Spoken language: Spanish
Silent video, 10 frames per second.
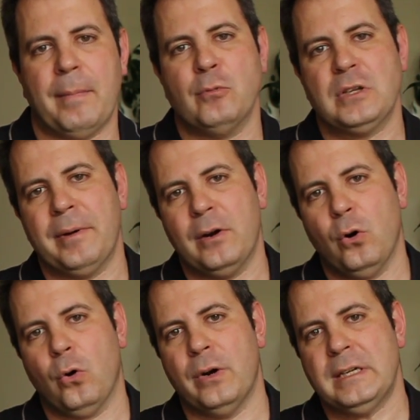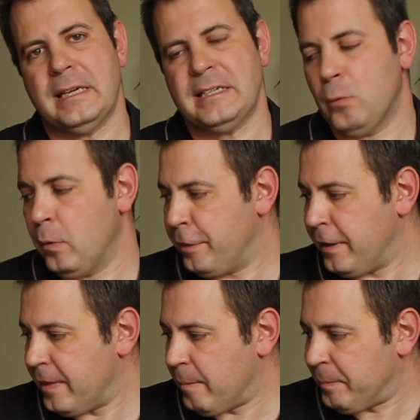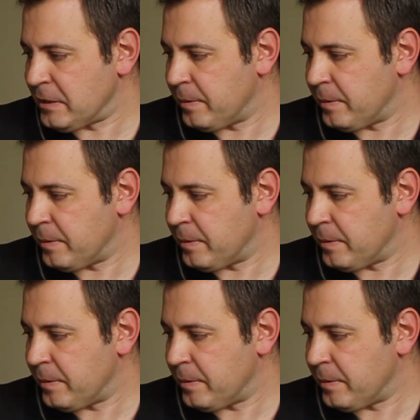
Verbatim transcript: Vamos a verlo con esta secuencia de mapas